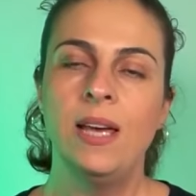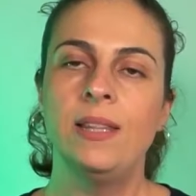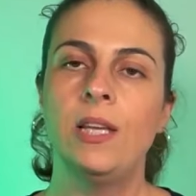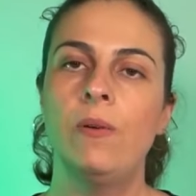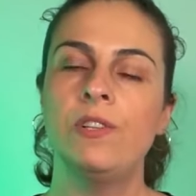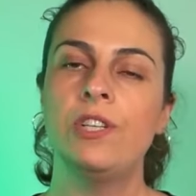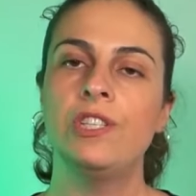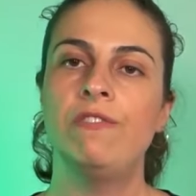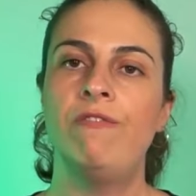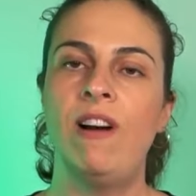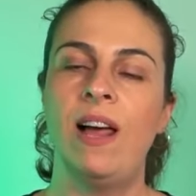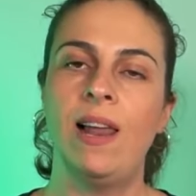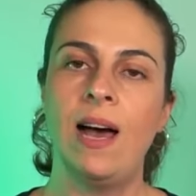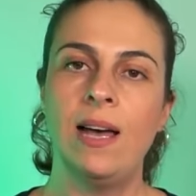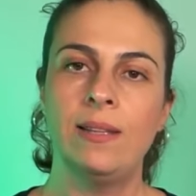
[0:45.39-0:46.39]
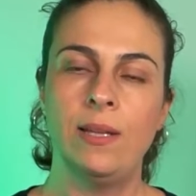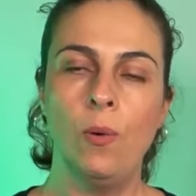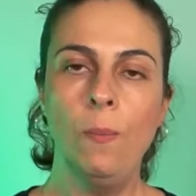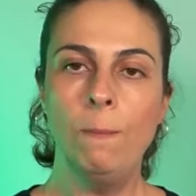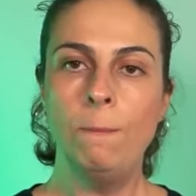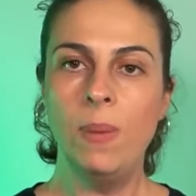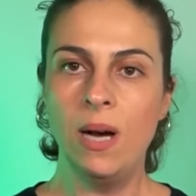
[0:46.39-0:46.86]
Então a gente vai lá tem
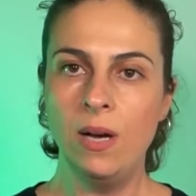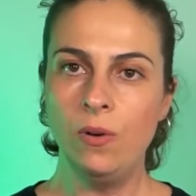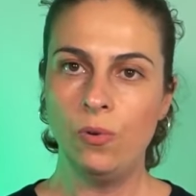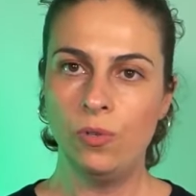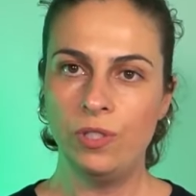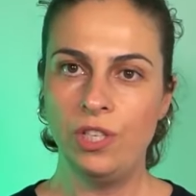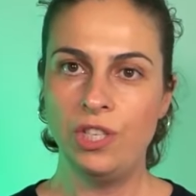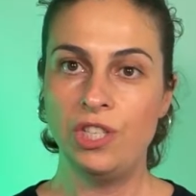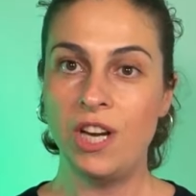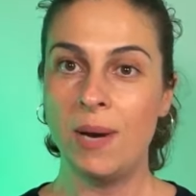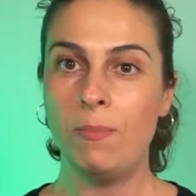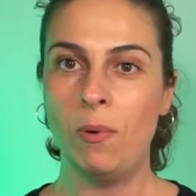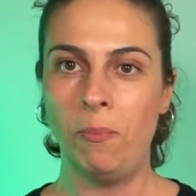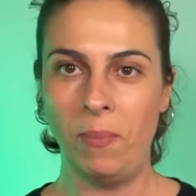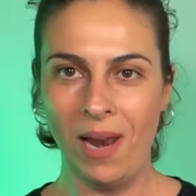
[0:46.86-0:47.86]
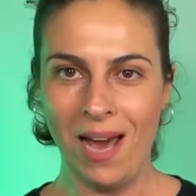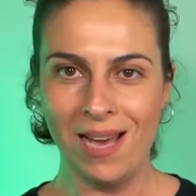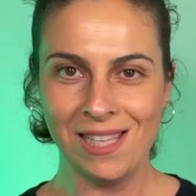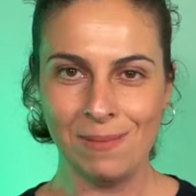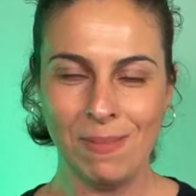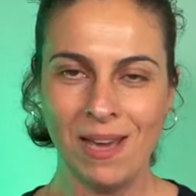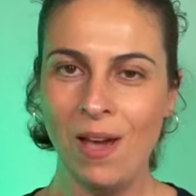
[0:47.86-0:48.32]
um banco de
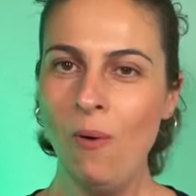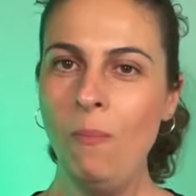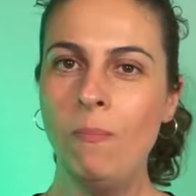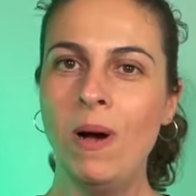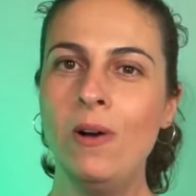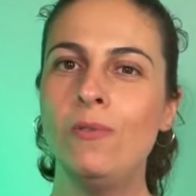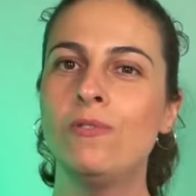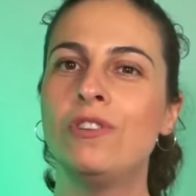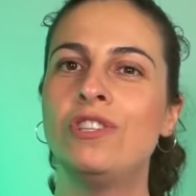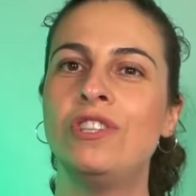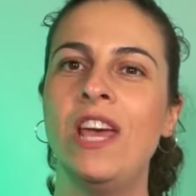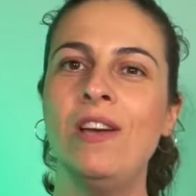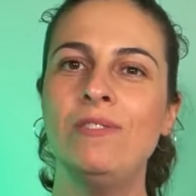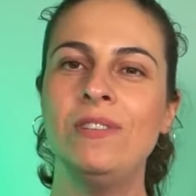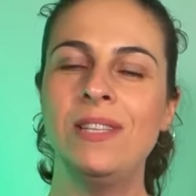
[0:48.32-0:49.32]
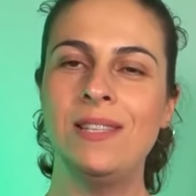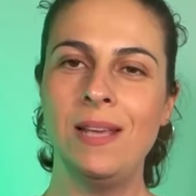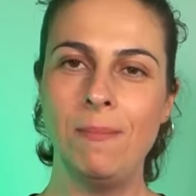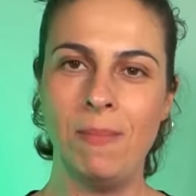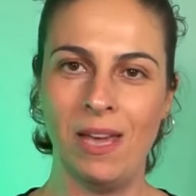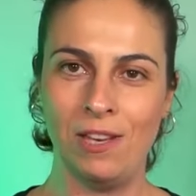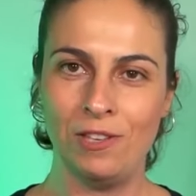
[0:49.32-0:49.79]
germoplasma, que é um banco cheio de
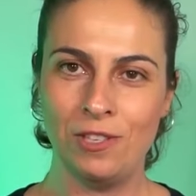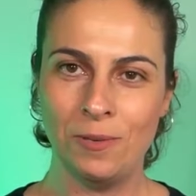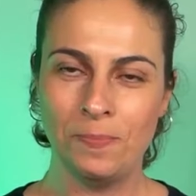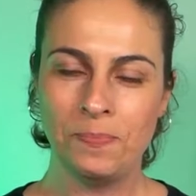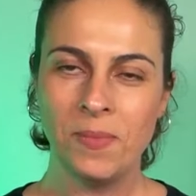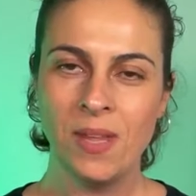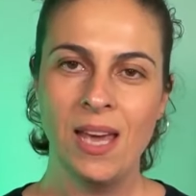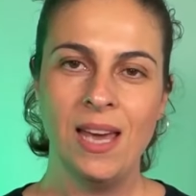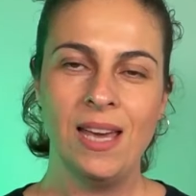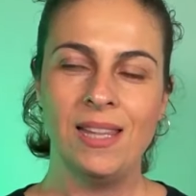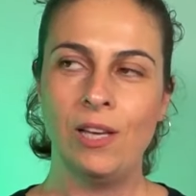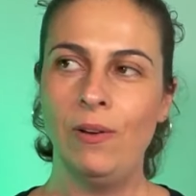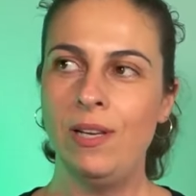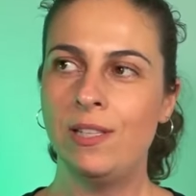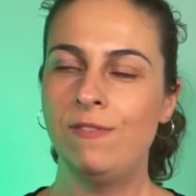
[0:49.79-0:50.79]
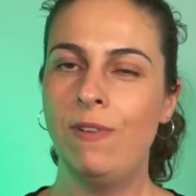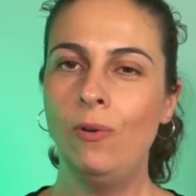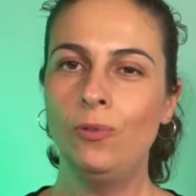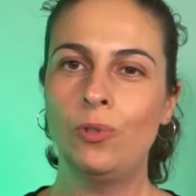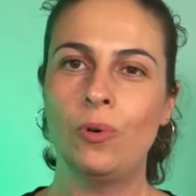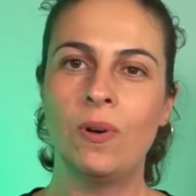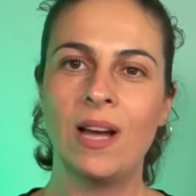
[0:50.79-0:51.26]
semente. Então eles
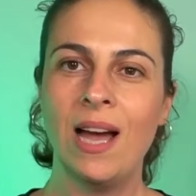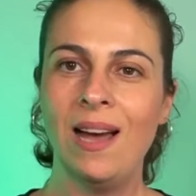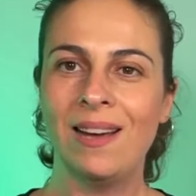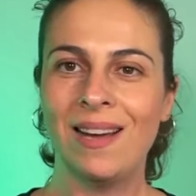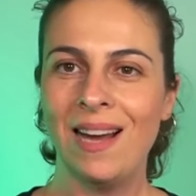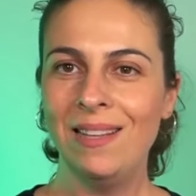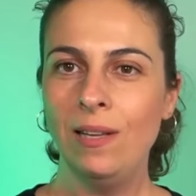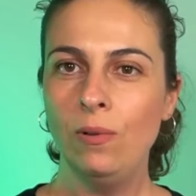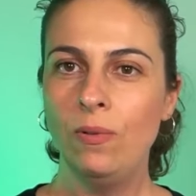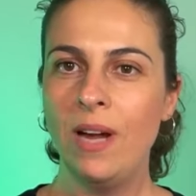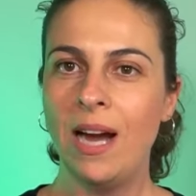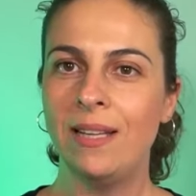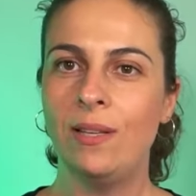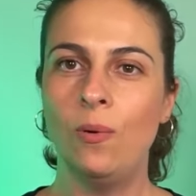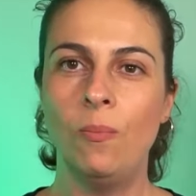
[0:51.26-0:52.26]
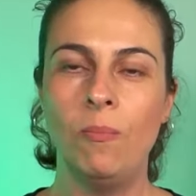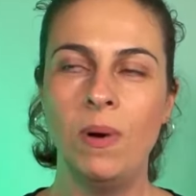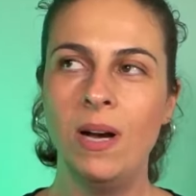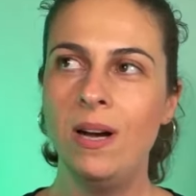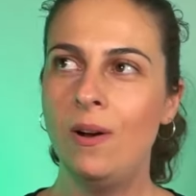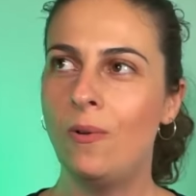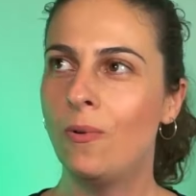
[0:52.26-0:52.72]
vão trocar, cada lugar tem um
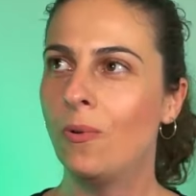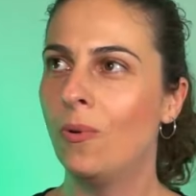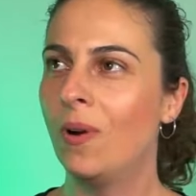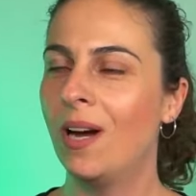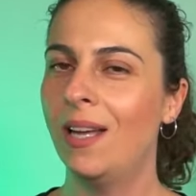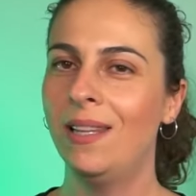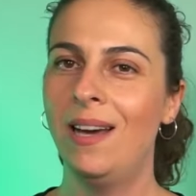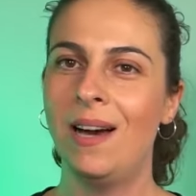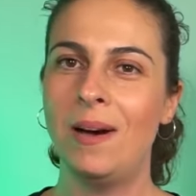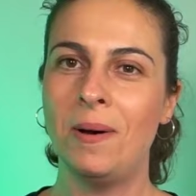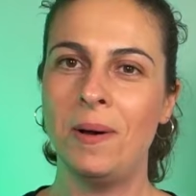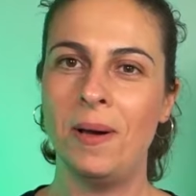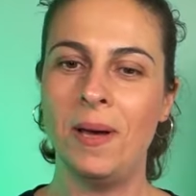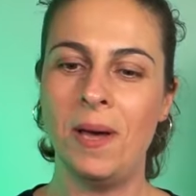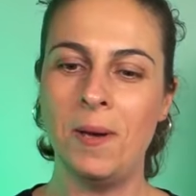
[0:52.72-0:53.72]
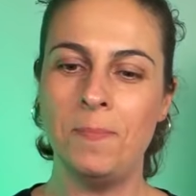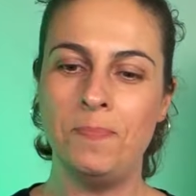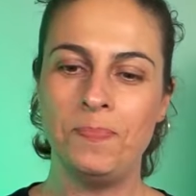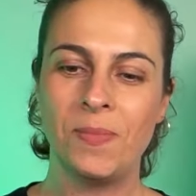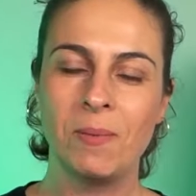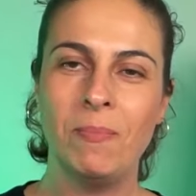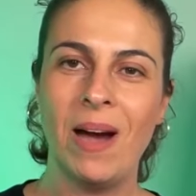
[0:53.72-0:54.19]
banco, cada é,
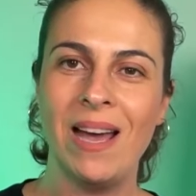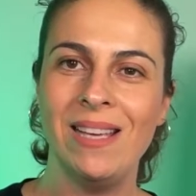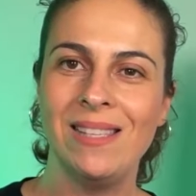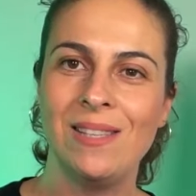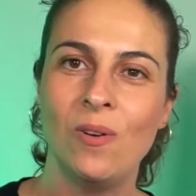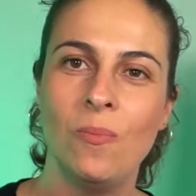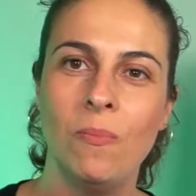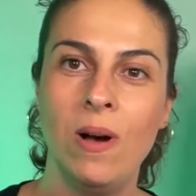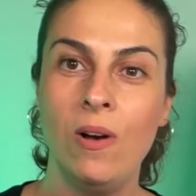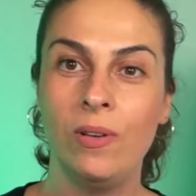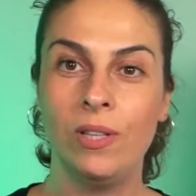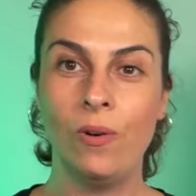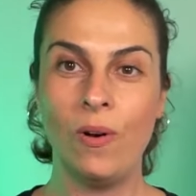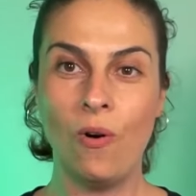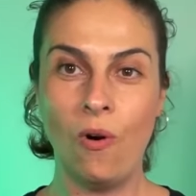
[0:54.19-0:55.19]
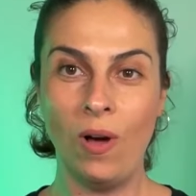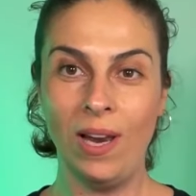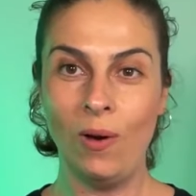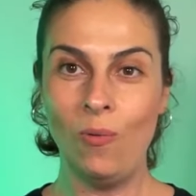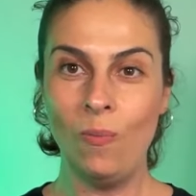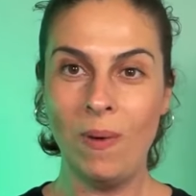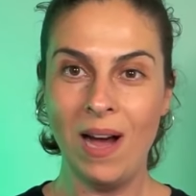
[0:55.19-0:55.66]
país tem um banco, então
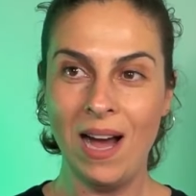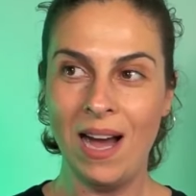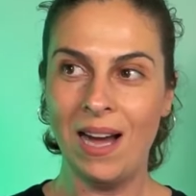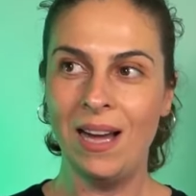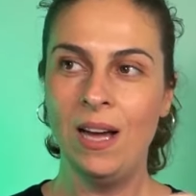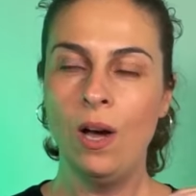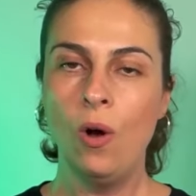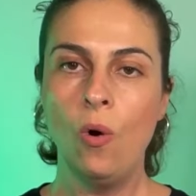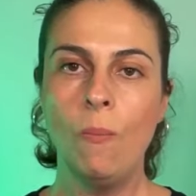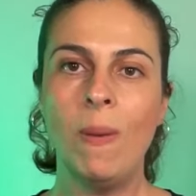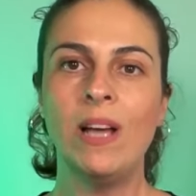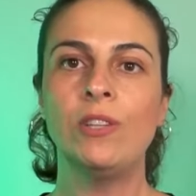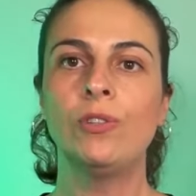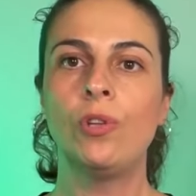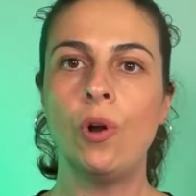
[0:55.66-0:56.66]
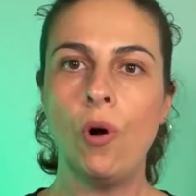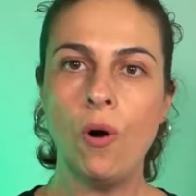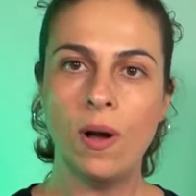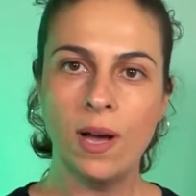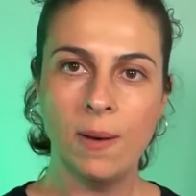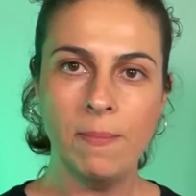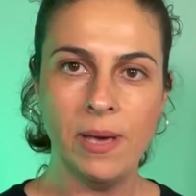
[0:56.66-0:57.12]
rola uma, uma
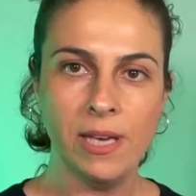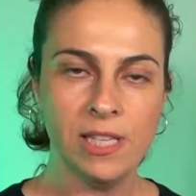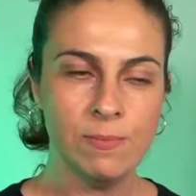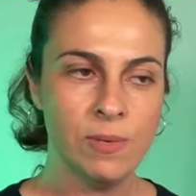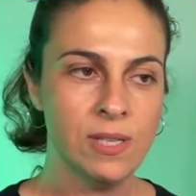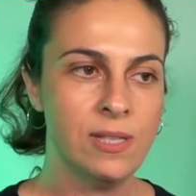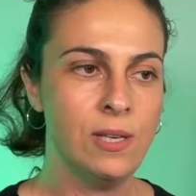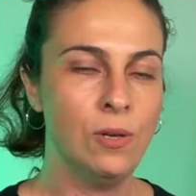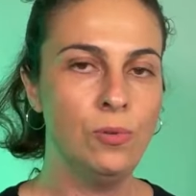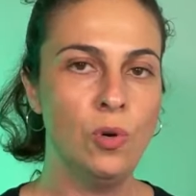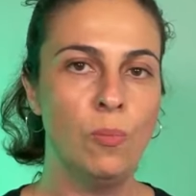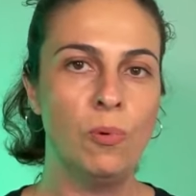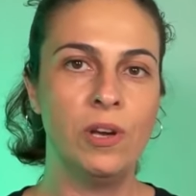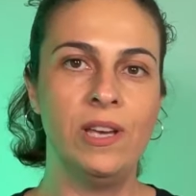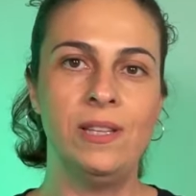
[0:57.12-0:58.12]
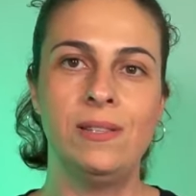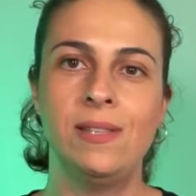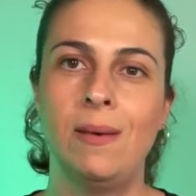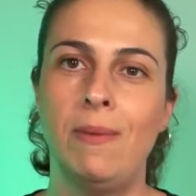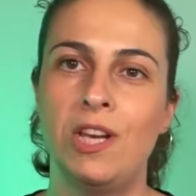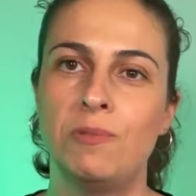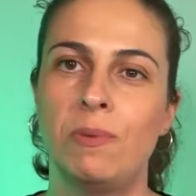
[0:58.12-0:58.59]
troca mesmo, assim, eu dou um pouquinho de
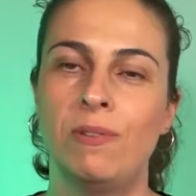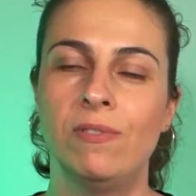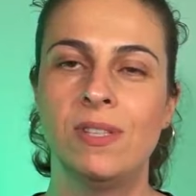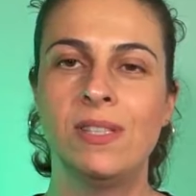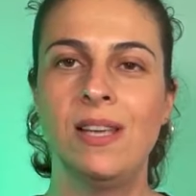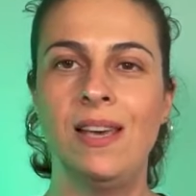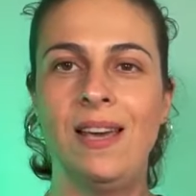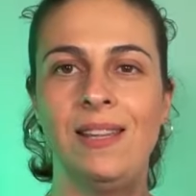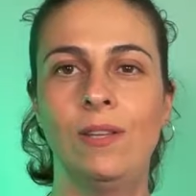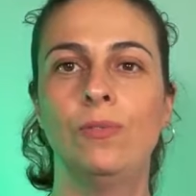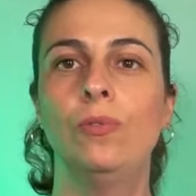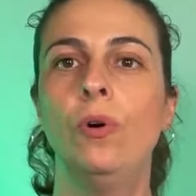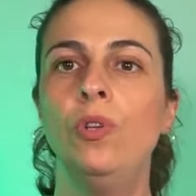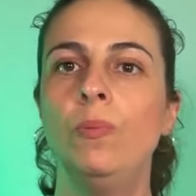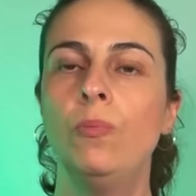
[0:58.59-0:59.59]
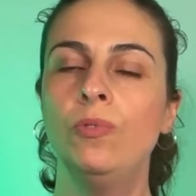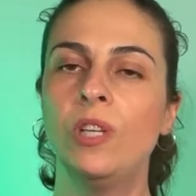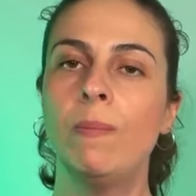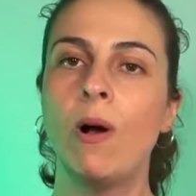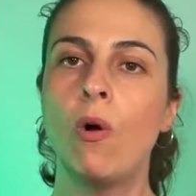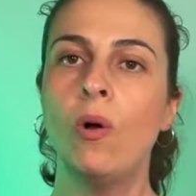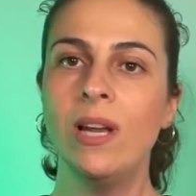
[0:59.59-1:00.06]
semente para você, então todo mundo
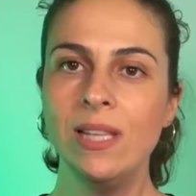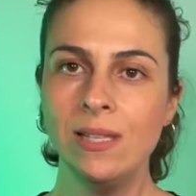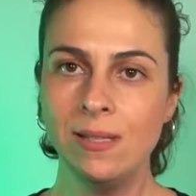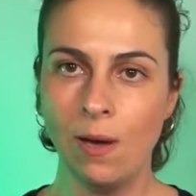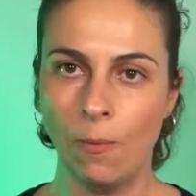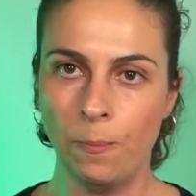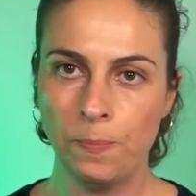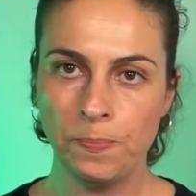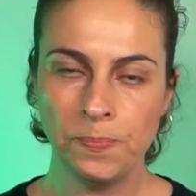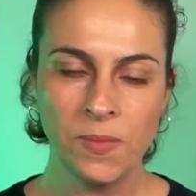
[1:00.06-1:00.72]
tem uma coleção.